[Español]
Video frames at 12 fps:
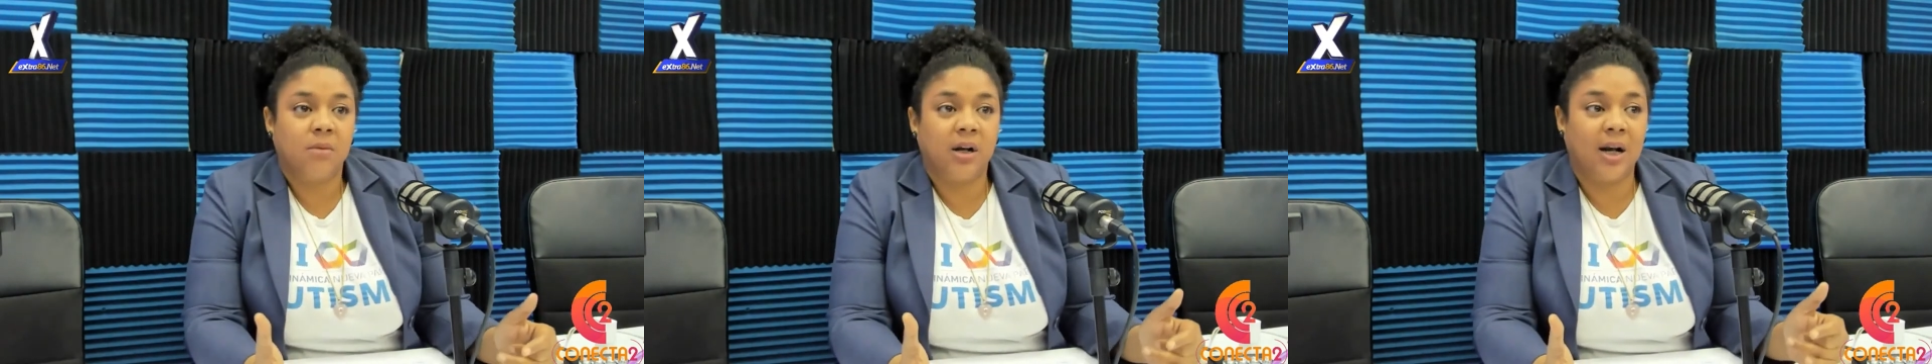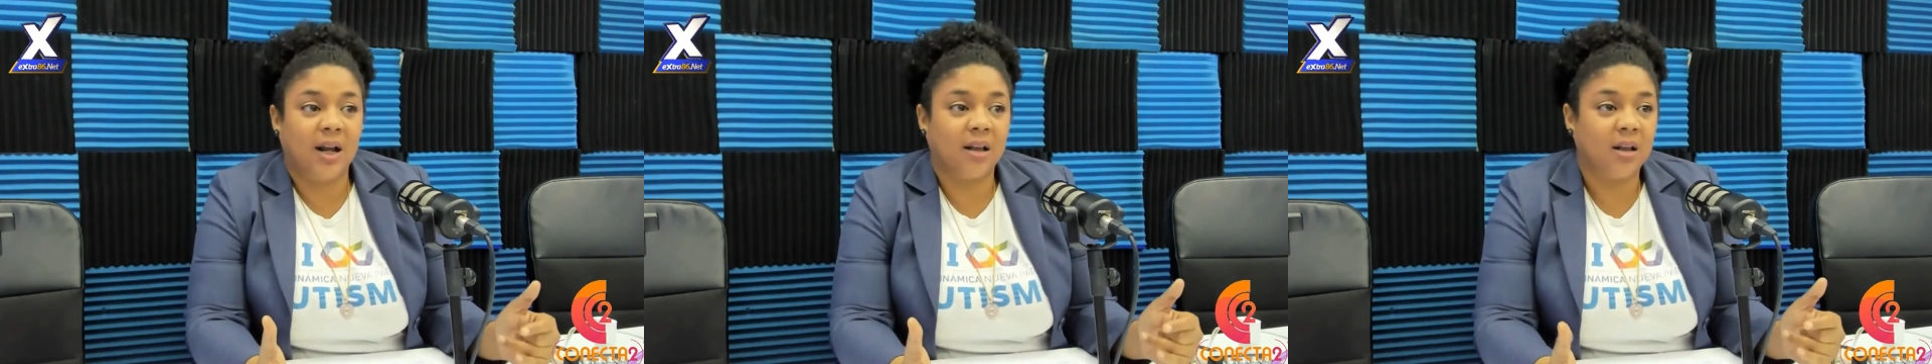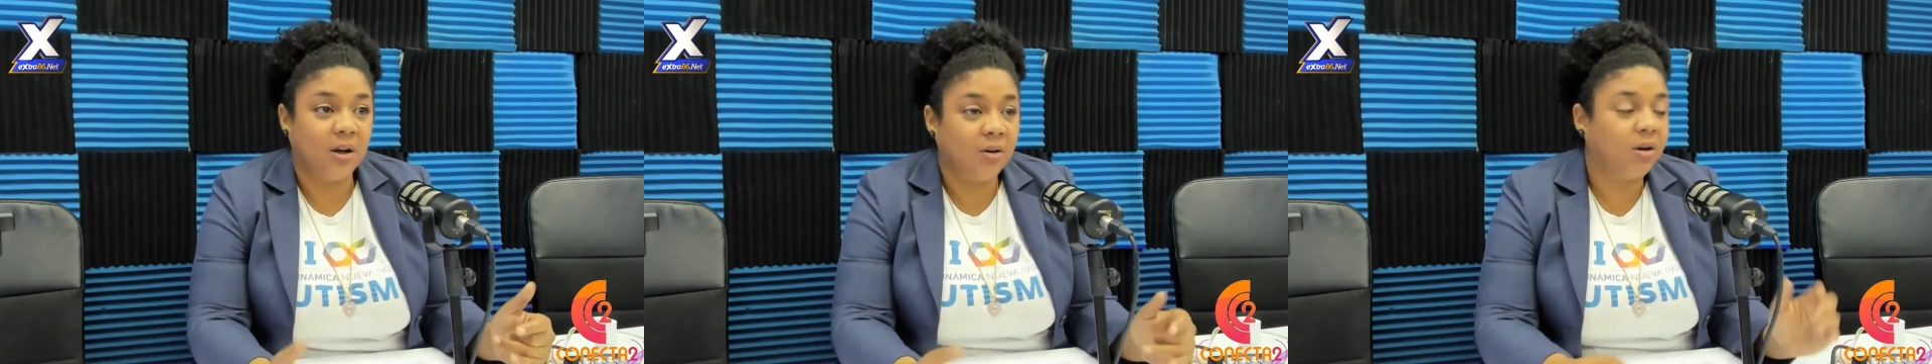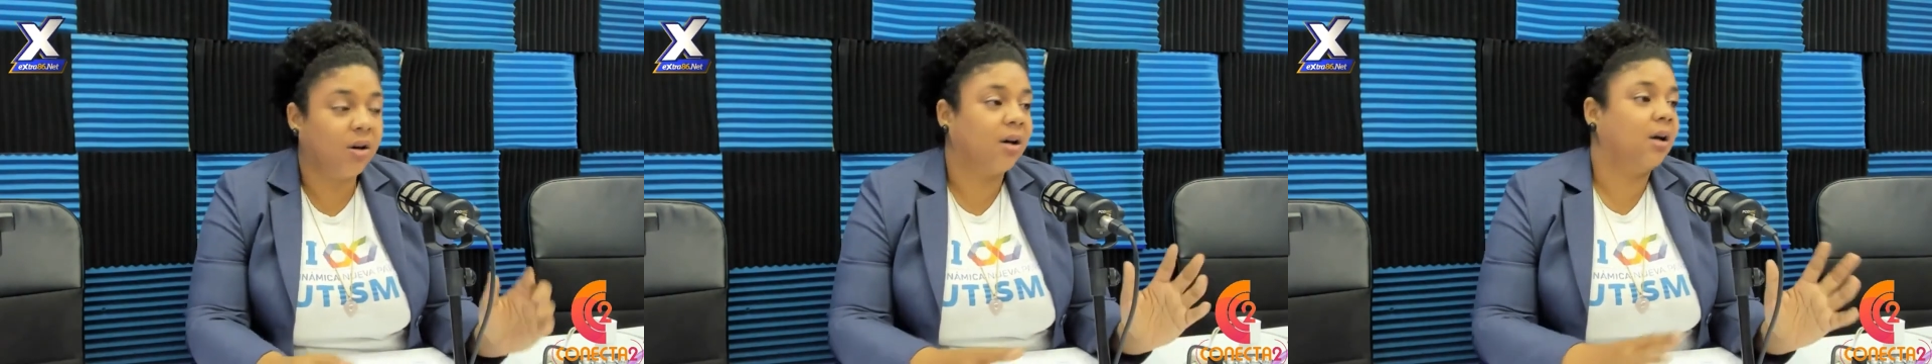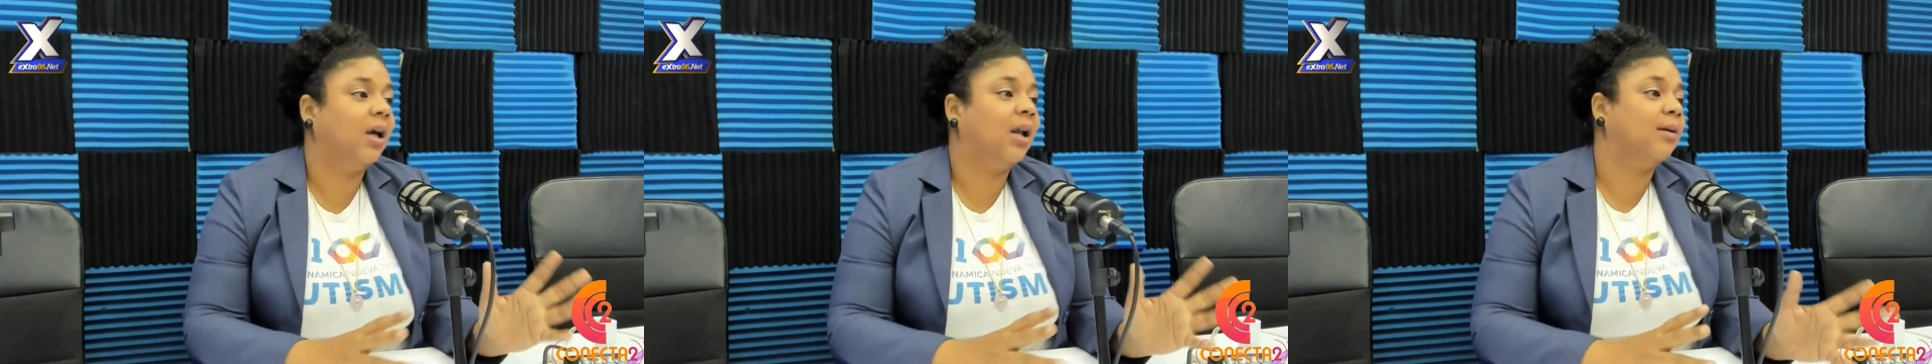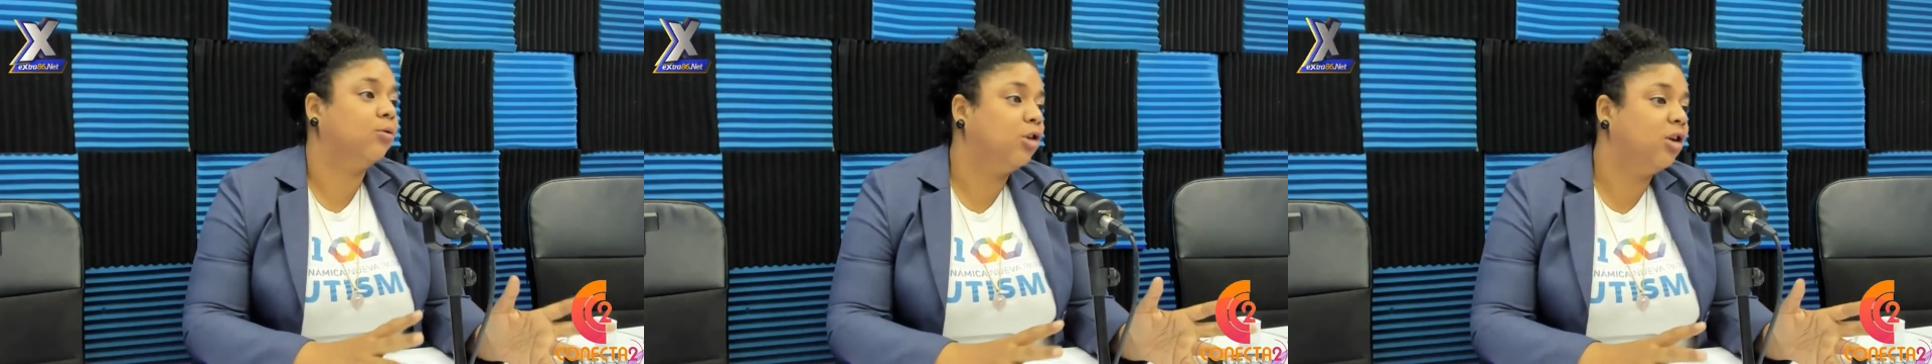relacionan el
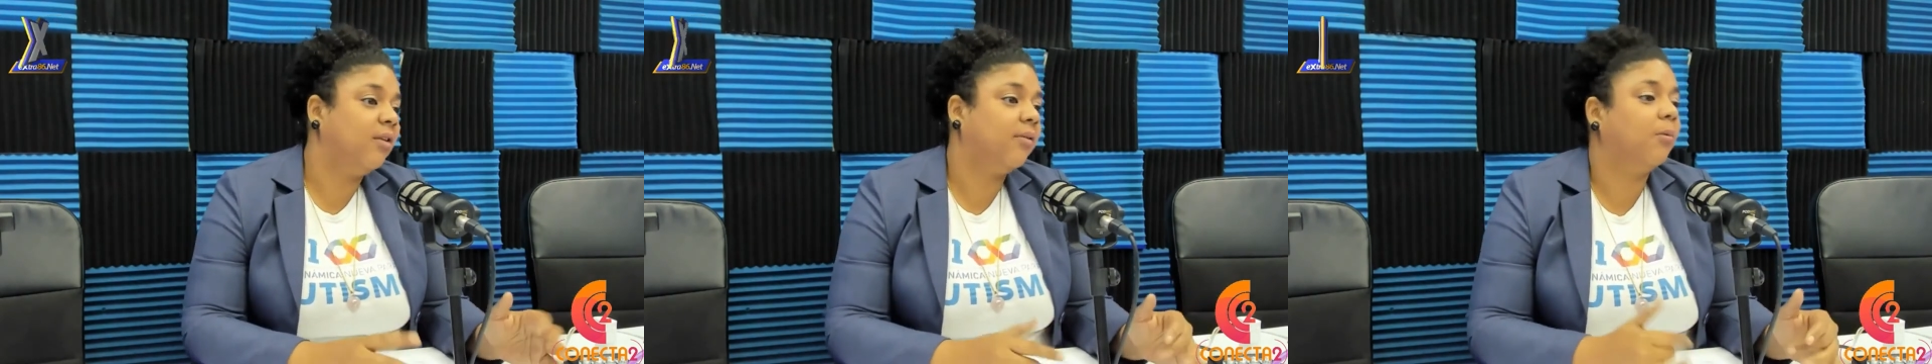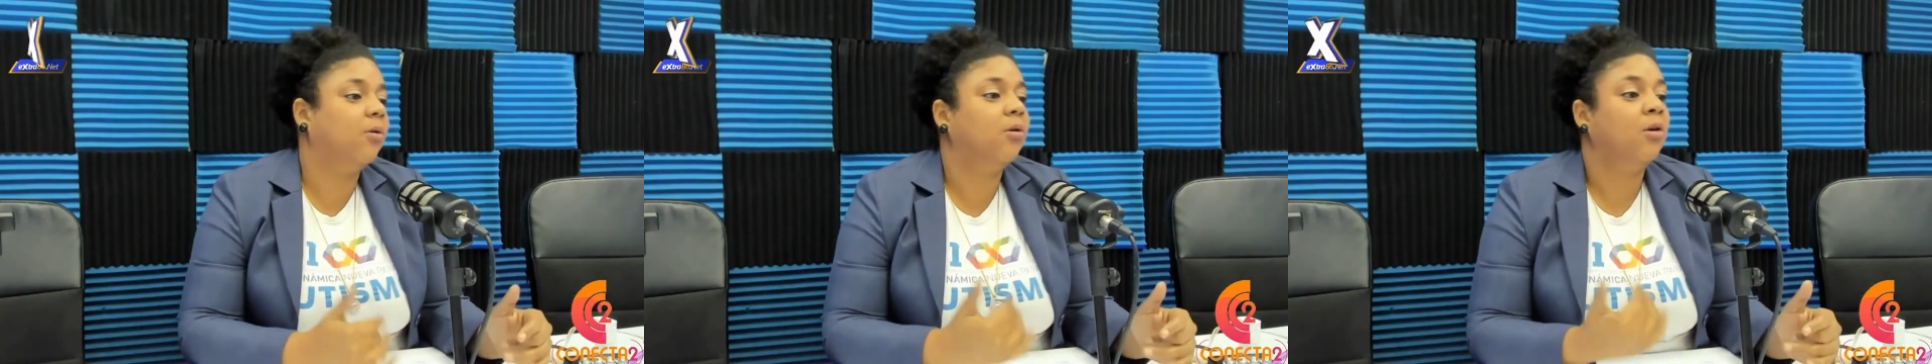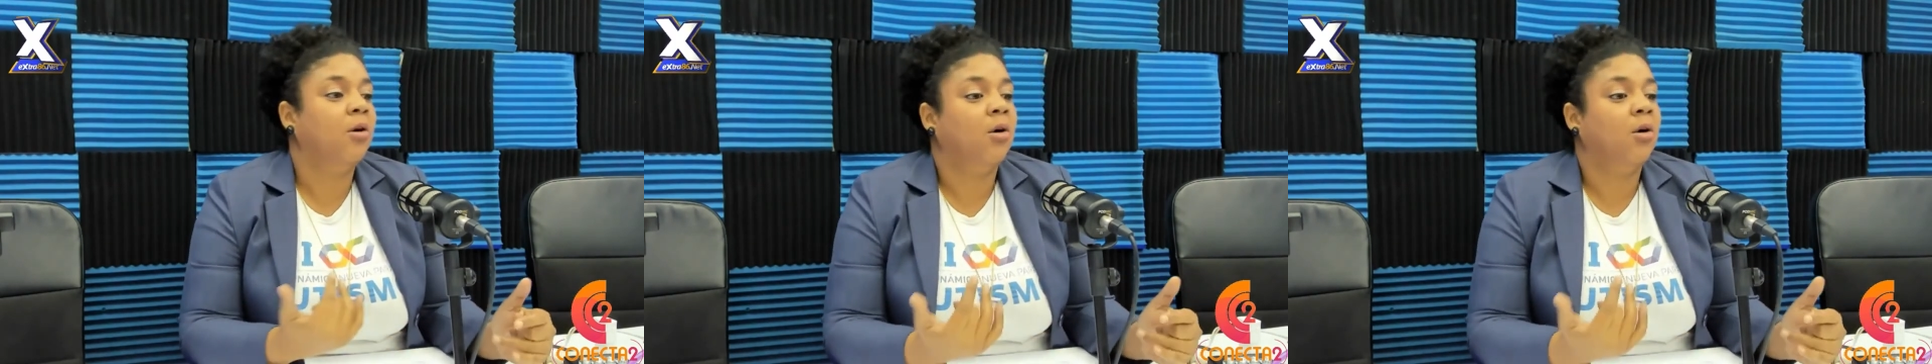autismo